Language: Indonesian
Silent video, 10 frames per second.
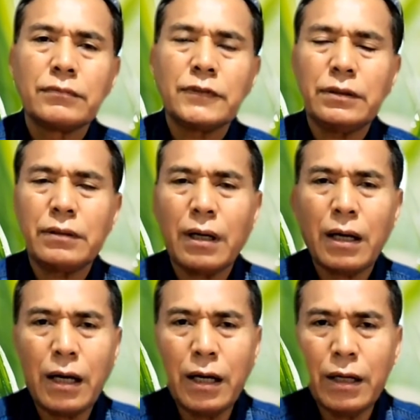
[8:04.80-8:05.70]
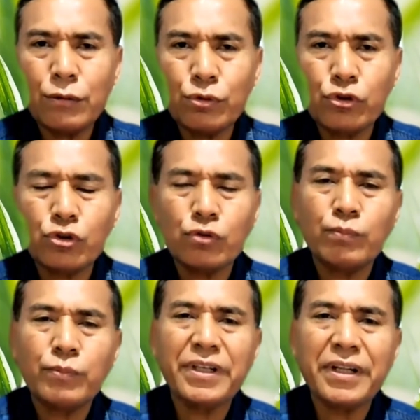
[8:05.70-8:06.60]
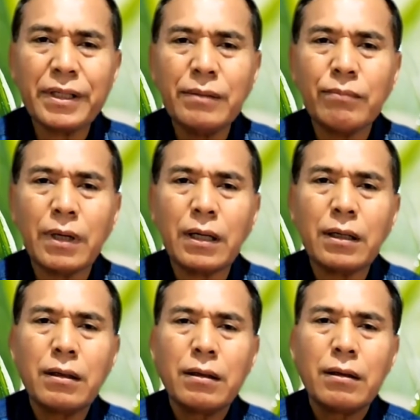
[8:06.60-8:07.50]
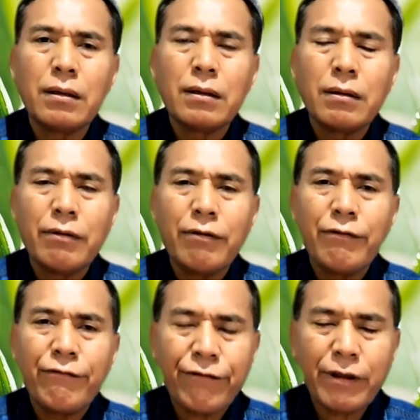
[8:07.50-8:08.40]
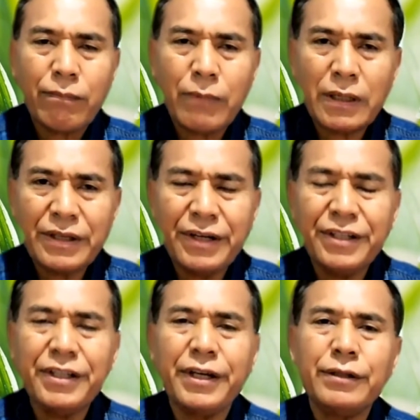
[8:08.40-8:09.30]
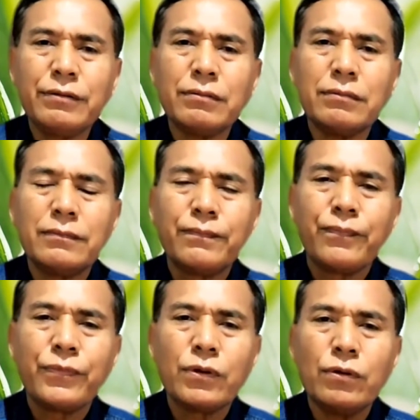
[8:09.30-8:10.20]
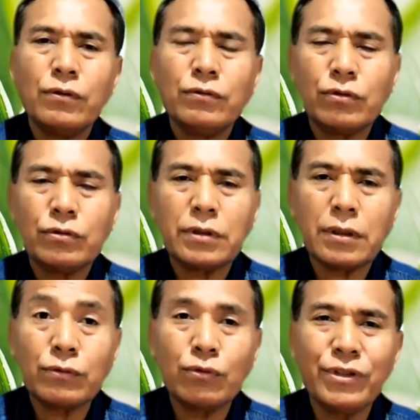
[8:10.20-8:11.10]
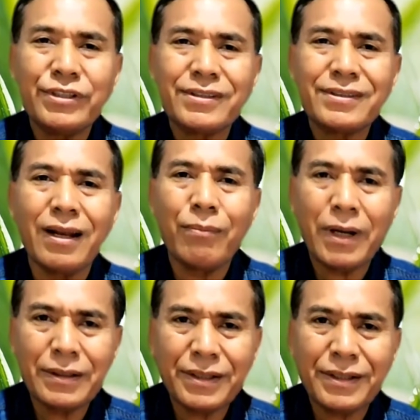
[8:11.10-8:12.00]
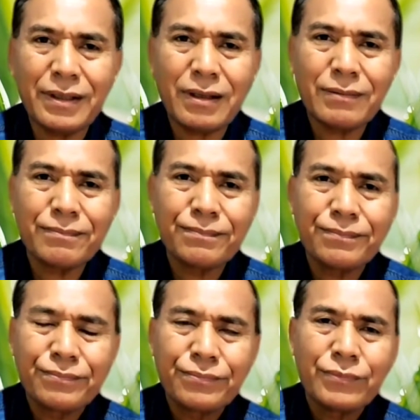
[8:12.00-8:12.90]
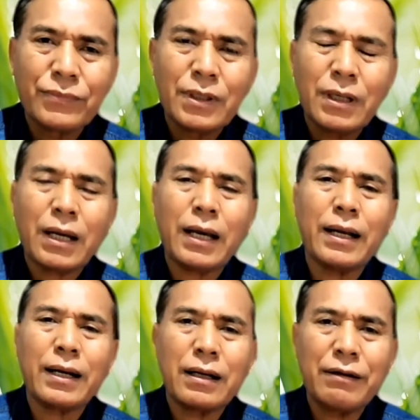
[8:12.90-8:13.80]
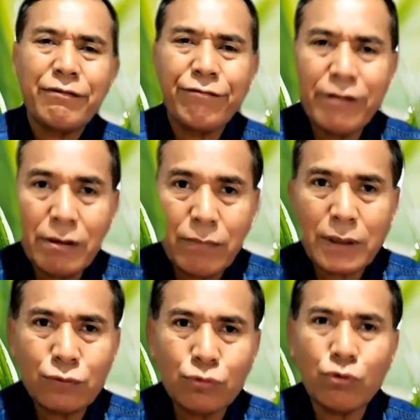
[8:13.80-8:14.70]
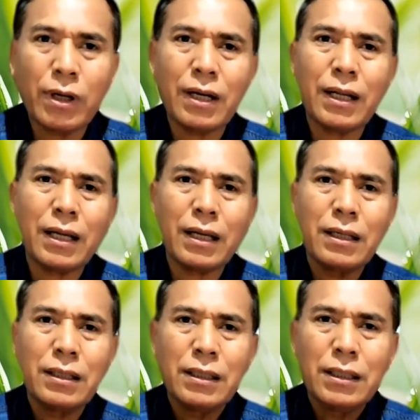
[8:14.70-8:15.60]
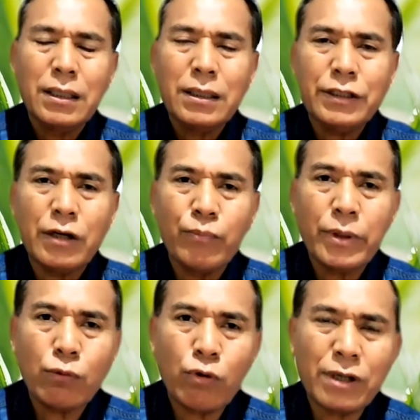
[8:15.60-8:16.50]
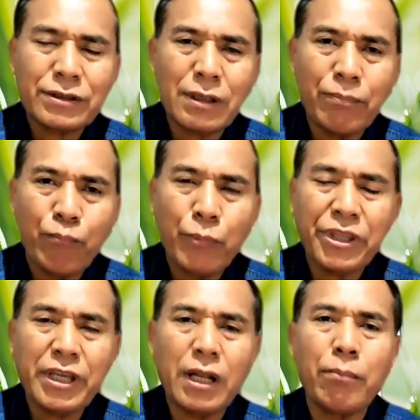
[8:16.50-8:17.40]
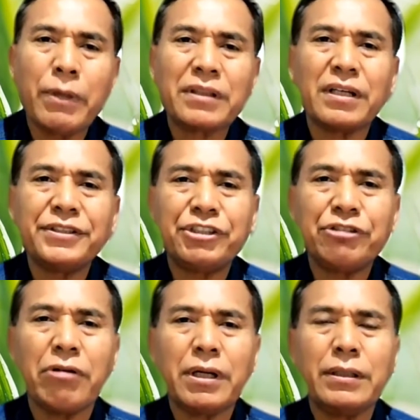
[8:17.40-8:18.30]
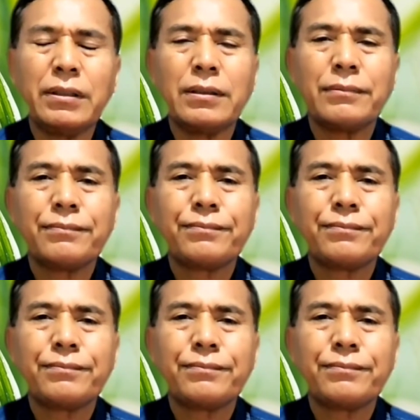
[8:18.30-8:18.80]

Kita harus menerima firmannya dia itu untuk tertulis dalam hati kita. Karena firman Tuhanlah yang berkuasa menyelamatkan jiwa kita.